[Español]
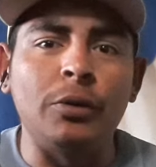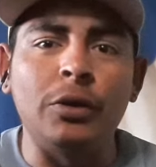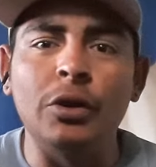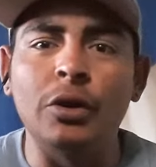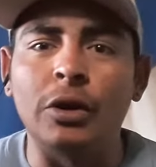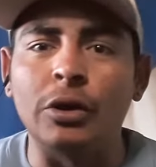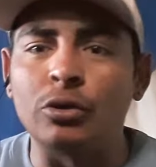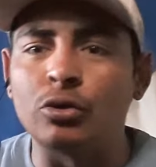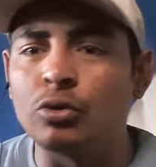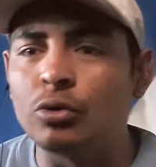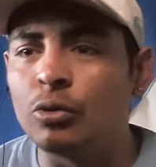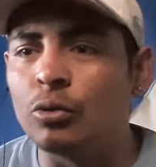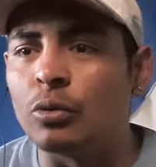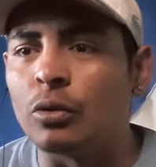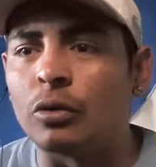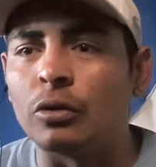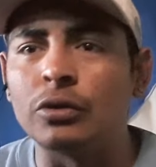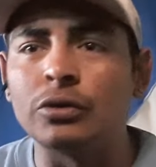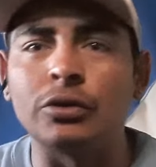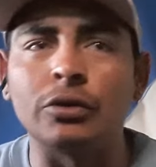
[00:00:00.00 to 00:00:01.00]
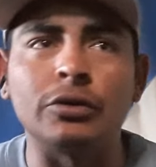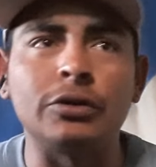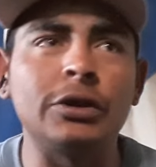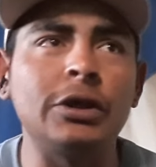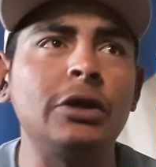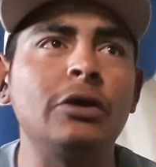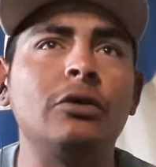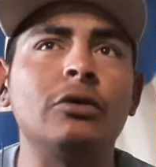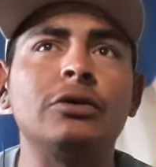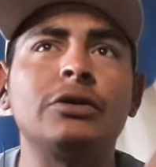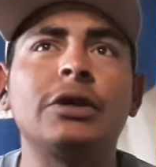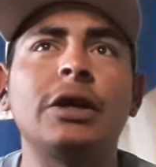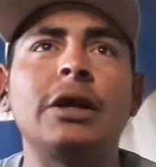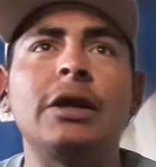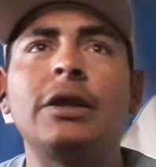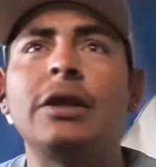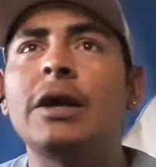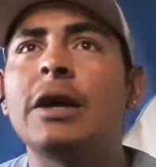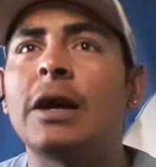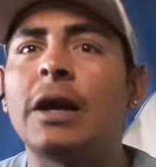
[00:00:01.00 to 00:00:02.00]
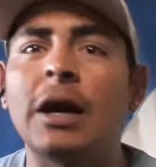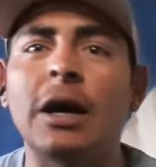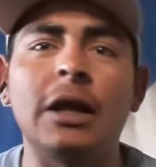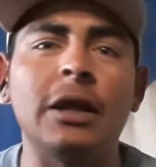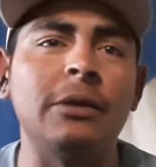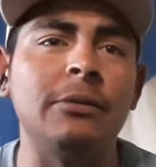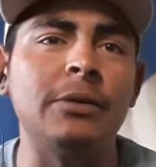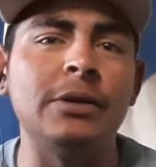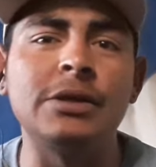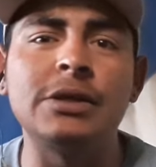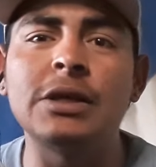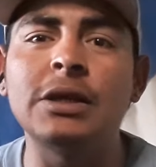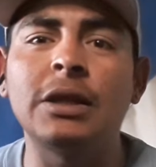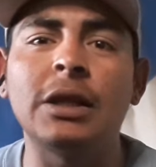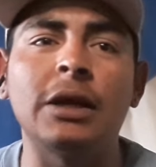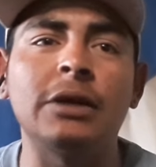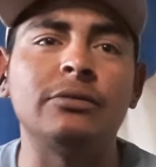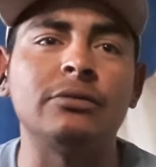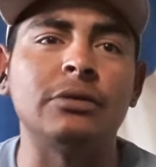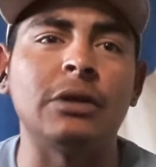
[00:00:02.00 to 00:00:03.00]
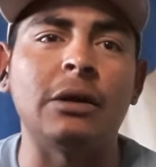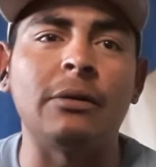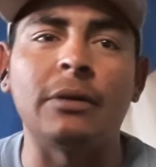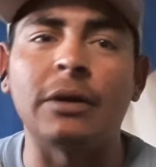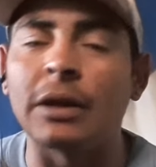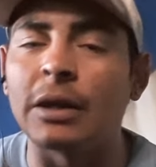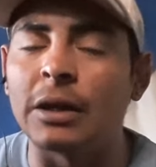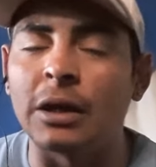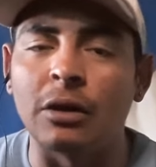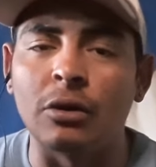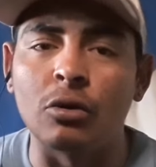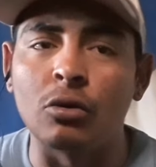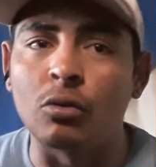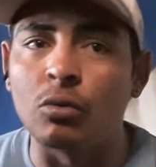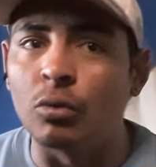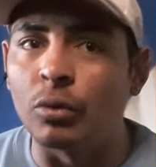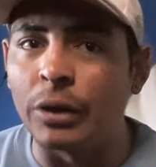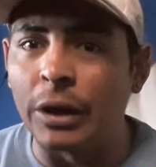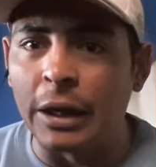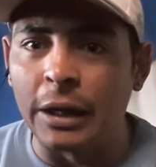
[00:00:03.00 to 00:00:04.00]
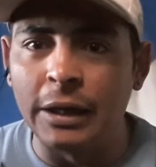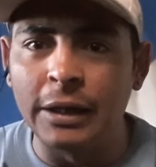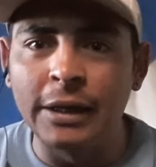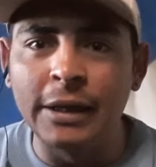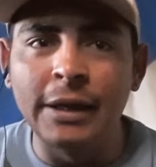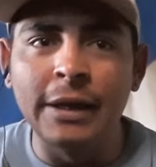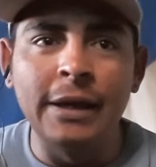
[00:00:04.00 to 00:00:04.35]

videos que subo con esos 5, 6, 10k de visitas, es una verdadera locura.